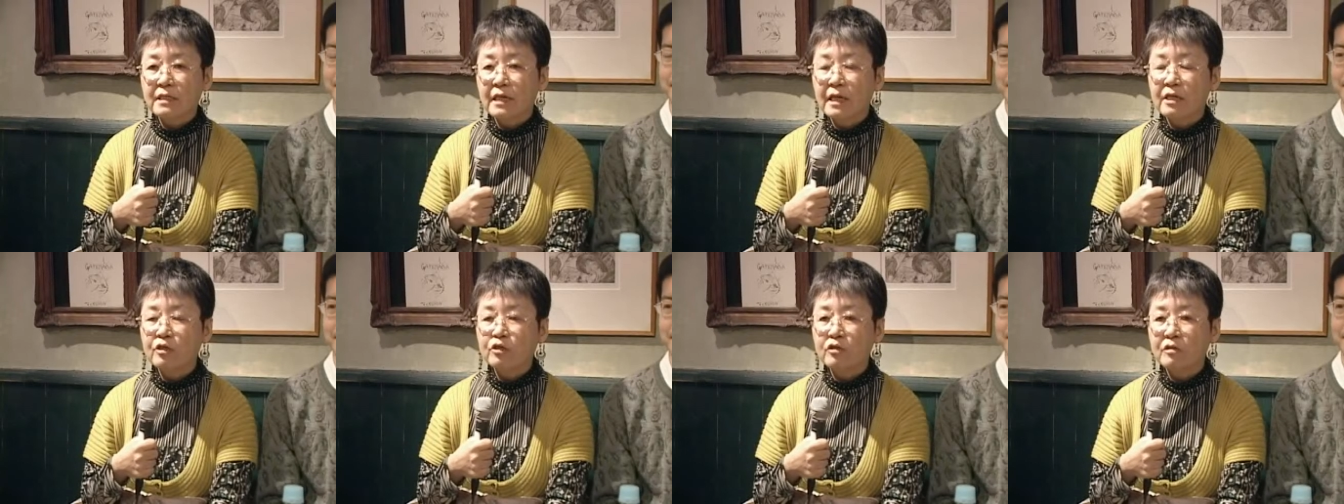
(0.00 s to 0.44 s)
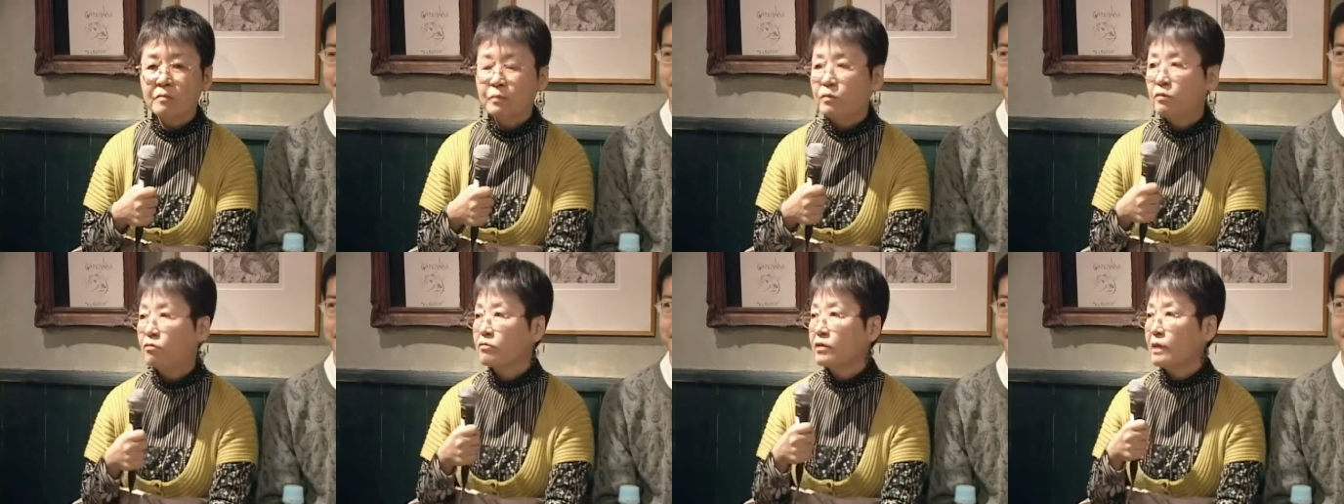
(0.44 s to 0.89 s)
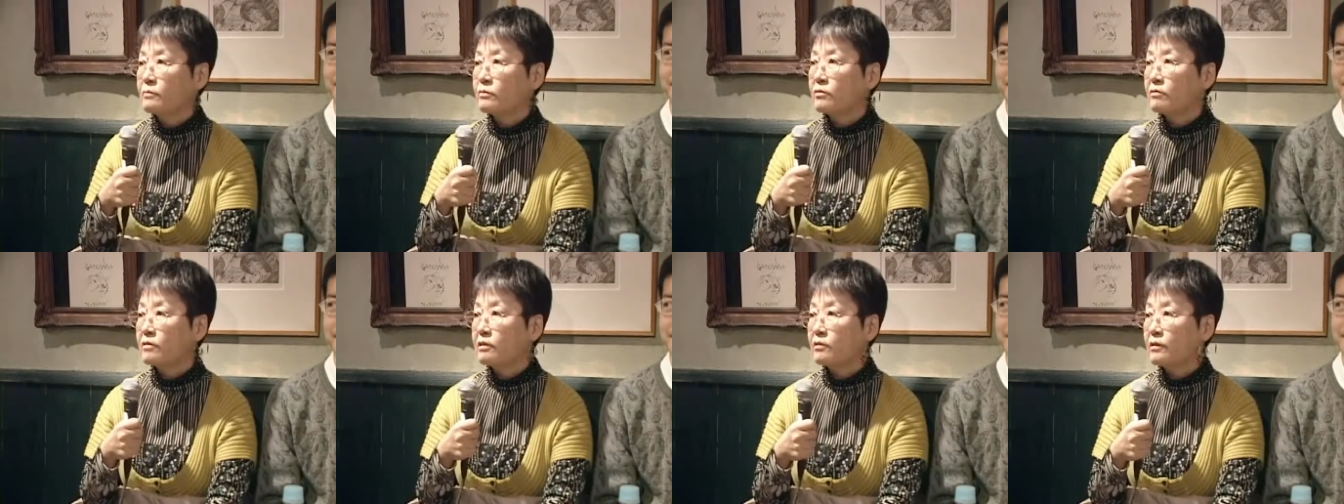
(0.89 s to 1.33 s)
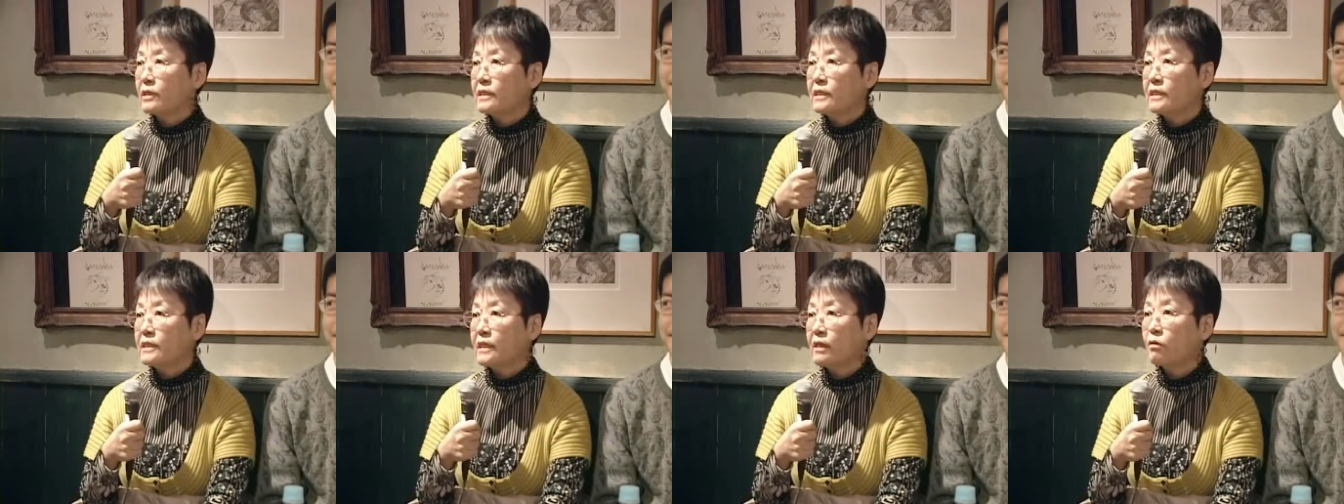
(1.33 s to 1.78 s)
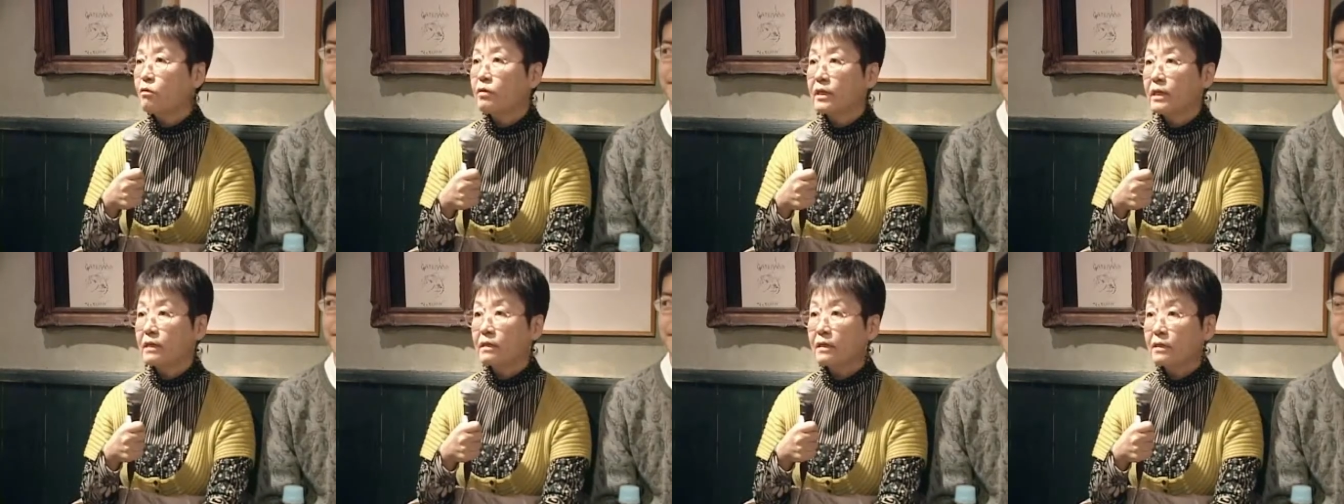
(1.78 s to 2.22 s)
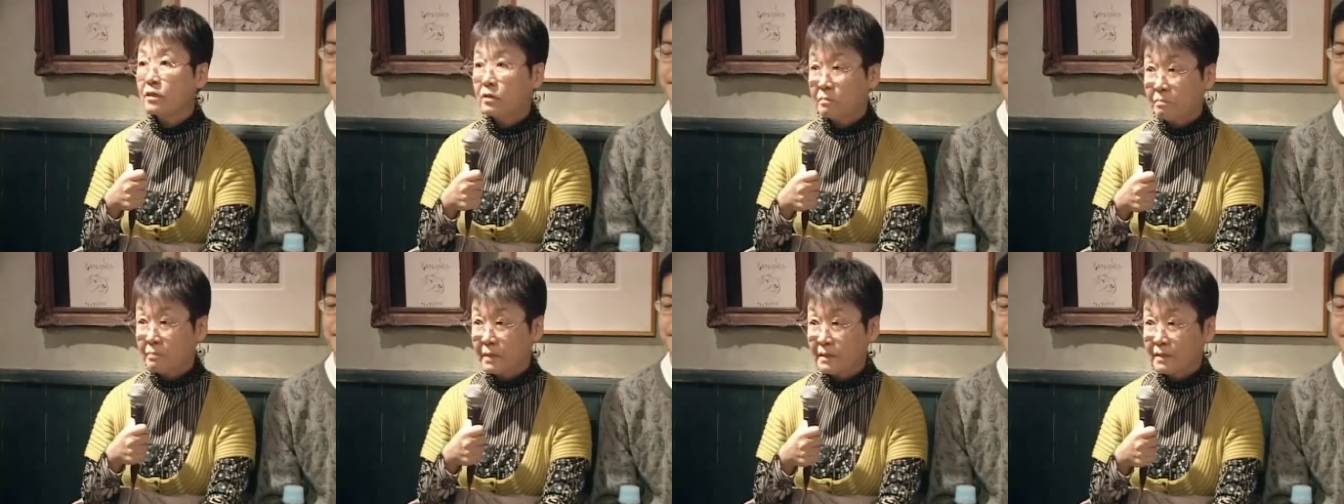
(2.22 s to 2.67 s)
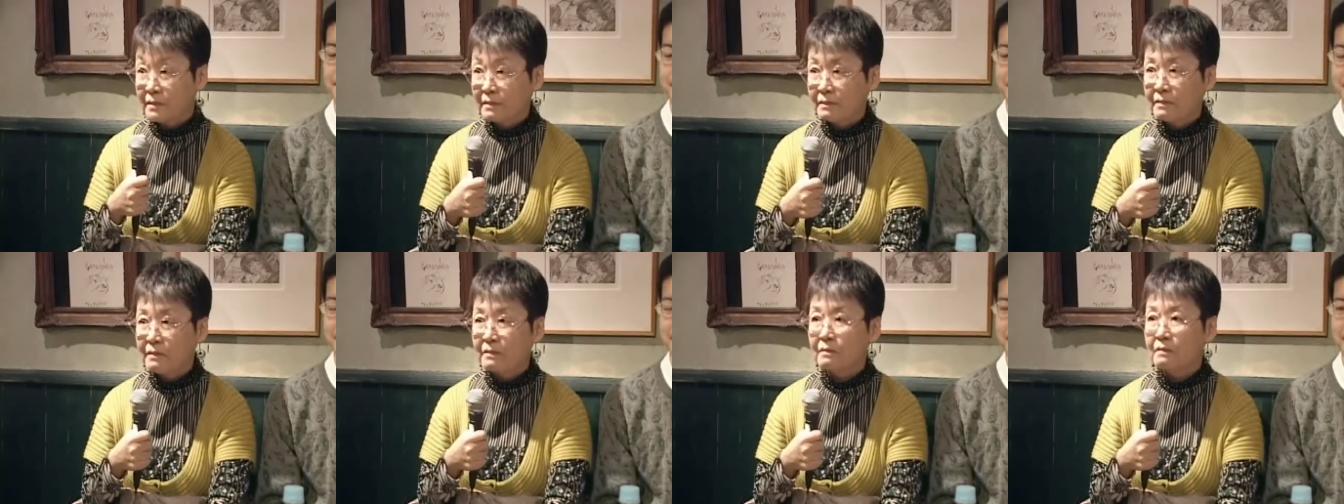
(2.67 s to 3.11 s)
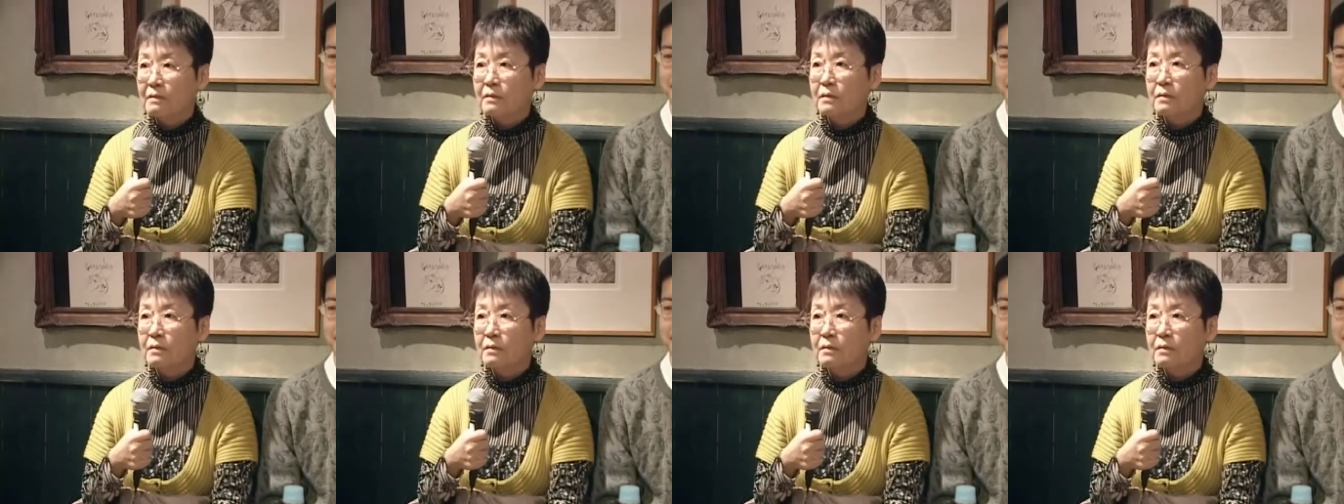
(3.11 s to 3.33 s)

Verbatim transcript: 研究プログラムっていうのが2005年から出発